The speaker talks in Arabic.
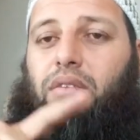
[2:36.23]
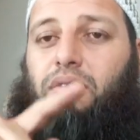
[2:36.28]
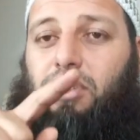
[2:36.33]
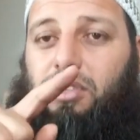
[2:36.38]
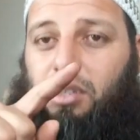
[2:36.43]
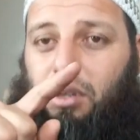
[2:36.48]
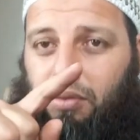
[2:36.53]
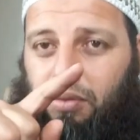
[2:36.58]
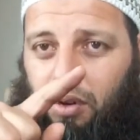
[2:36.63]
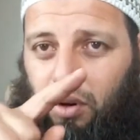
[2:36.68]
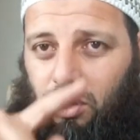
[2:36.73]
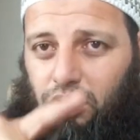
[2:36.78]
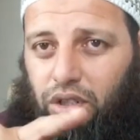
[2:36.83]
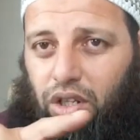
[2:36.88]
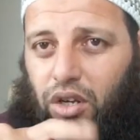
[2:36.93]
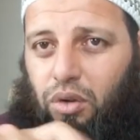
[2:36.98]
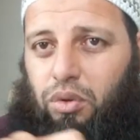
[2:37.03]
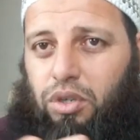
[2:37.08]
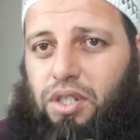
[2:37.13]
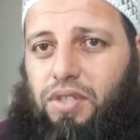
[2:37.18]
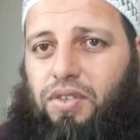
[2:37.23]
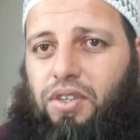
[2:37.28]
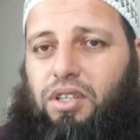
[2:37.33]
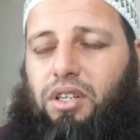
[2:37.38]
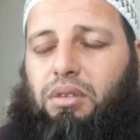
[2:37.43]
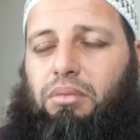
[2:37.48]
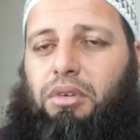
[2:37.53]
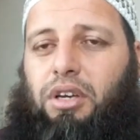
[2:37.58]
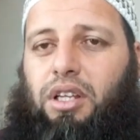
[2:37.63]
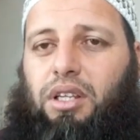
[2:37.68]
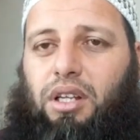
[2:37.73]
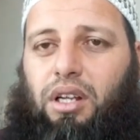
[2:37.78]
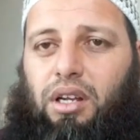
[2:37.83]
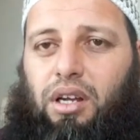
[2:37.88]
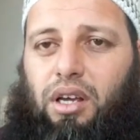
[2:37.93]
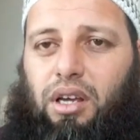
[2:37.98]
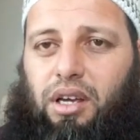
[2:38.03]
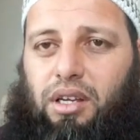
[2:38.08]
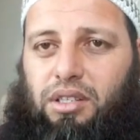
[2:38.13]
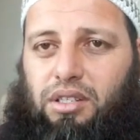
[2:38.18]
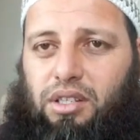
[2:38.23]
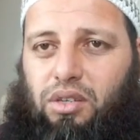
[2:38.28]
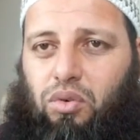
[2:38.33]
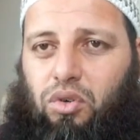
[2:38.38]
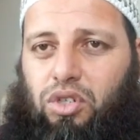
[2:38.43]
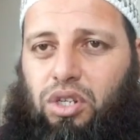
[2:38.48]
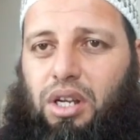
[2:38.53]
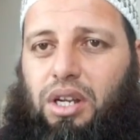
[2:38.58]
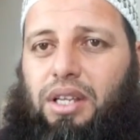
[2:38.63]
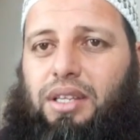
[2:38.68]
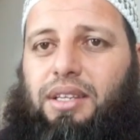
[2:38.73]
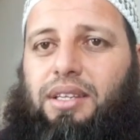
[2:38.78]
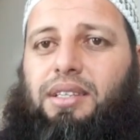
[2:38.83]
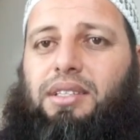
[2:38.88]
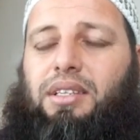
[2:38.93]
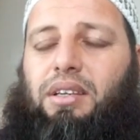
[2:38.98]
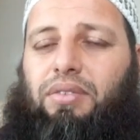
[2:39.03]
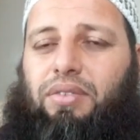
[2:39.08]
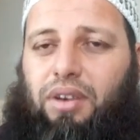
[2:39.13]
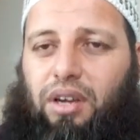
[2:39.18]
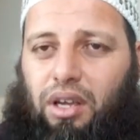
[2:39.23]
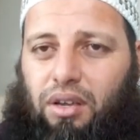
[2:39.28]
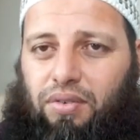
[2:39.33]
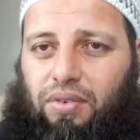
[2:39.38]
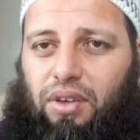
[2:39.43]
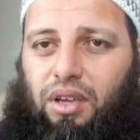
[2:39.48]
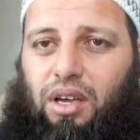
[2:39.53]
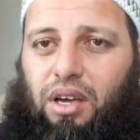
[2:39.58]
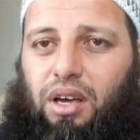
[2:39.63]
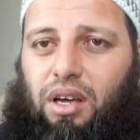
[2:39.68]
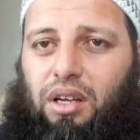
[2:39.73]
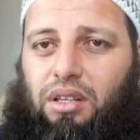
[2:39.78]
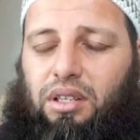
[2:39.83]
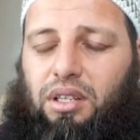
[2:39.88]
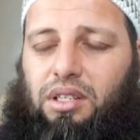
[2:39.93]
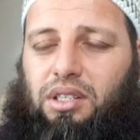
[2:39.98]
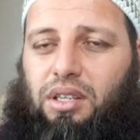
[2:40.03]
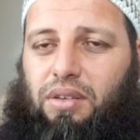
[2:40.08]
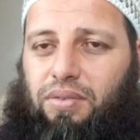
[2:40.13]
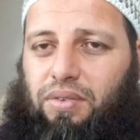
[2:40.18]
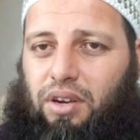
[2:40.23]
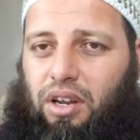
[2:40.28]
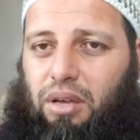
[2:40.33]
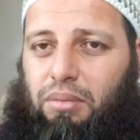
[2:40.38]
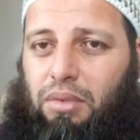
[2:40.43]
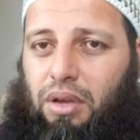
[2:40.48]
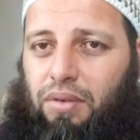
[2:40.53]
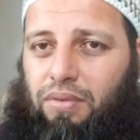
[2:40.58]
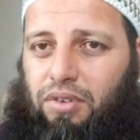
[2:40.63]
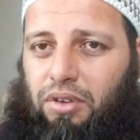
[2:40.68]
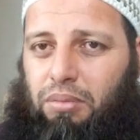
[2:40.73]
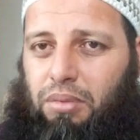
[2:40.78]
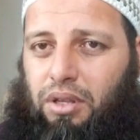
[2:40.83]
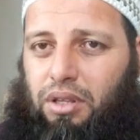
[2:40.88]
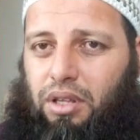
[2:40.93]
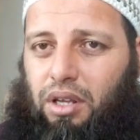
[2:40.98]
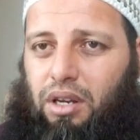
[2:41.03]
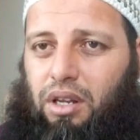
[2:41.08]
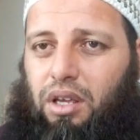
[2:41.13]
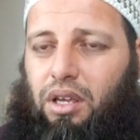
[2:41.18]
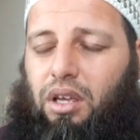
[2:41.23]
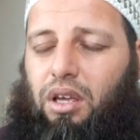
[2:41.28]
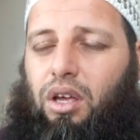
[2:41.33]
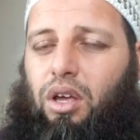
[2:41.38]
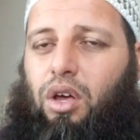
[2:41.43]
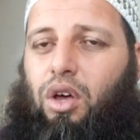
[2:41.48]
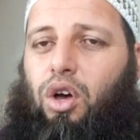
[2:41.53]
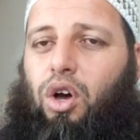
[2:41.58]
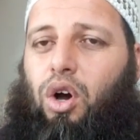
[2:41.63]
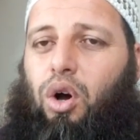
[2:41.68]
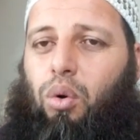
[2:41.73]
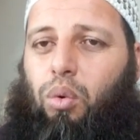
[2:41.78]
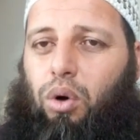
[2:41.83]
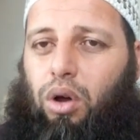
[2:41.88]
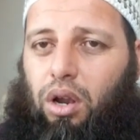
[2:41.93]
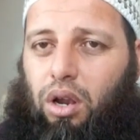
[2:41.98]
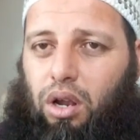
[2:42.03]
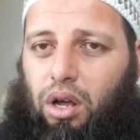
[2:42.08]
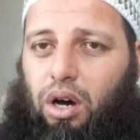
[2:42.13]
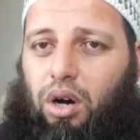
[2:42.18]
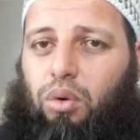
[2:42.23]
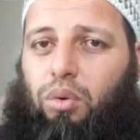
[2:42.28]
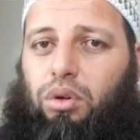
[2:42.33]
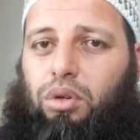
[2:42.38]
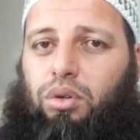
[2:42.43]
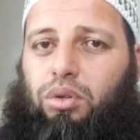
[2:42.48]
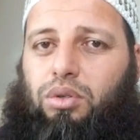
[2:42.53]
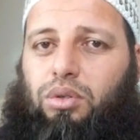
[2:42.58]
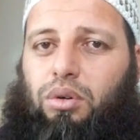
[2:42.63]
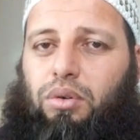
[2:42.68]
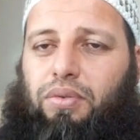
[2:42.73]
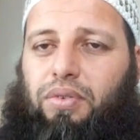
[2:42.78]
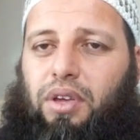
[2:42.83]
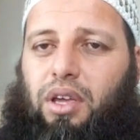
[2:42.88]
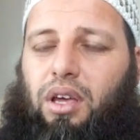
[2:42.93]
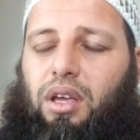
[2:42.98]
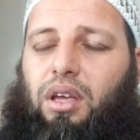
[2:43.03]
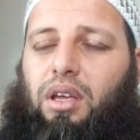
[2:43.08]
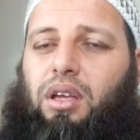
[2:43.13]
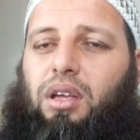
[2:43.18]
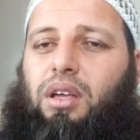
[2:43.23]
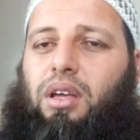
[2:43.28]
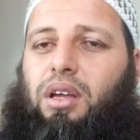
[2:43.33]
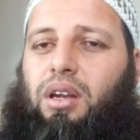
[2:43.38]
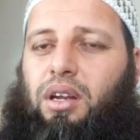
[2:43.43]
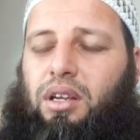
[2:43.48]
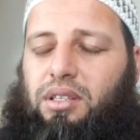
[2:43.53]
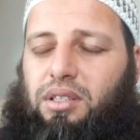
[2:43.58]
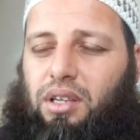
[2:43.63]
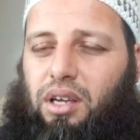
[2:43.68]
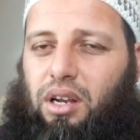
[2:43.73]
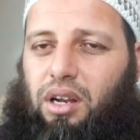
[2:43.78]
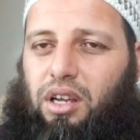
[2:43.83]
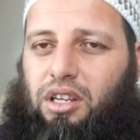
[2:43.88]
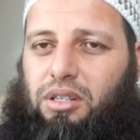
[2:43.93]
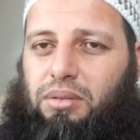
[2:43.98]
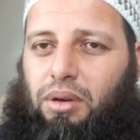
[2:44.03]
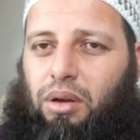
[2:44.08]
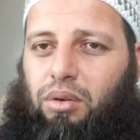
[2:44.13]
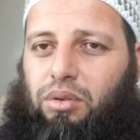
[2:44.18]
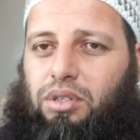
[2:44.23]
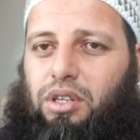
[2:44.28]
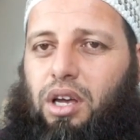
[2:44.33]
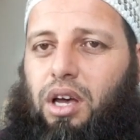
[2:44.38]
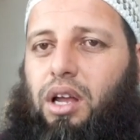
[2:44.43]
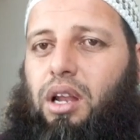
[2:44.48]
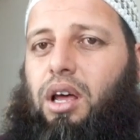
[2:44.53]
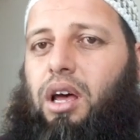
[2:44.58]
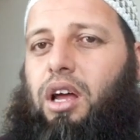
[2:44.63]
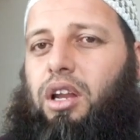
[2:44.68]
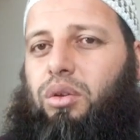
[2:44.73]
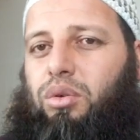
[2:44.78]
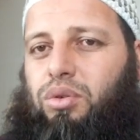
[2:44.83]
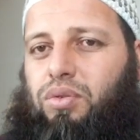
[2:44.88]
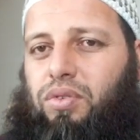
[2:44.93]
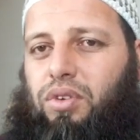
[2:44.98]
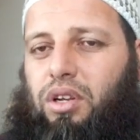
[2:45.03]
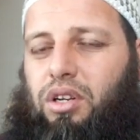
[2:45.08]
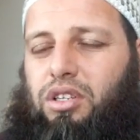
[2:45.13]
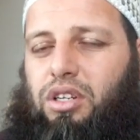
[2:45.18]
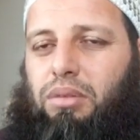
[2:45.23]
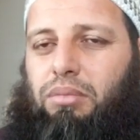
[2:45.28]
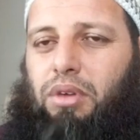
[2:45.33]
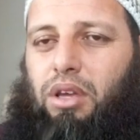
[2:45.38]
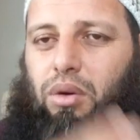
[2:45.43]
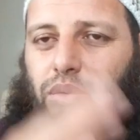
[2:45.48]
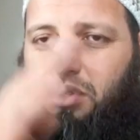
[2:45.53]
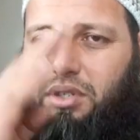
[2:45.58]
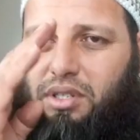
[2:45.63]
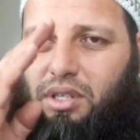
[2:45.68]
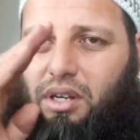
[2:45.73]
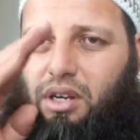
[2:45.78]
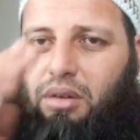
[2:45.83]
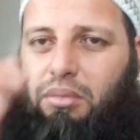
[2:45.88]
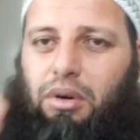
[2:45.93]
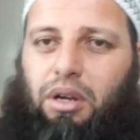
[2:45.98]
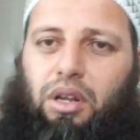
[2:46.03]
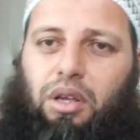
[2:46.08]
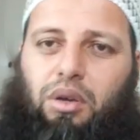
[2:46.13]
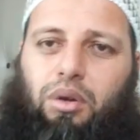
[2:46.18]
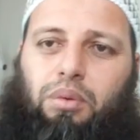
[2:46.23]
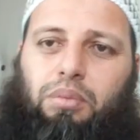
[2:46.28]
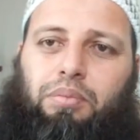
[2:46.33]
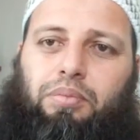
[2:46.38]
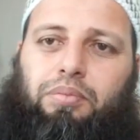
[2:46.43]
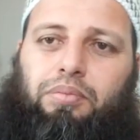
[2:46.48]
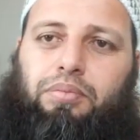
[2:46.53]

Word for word: فسوف أعطيك وصفة بإذن الله عز وجل تستفرغ فيها تستفرغ ما في بدنك والله ولي التوفيق نسأل الله سبحانه وتعالى أن يشفي الجميع والسلام عليكم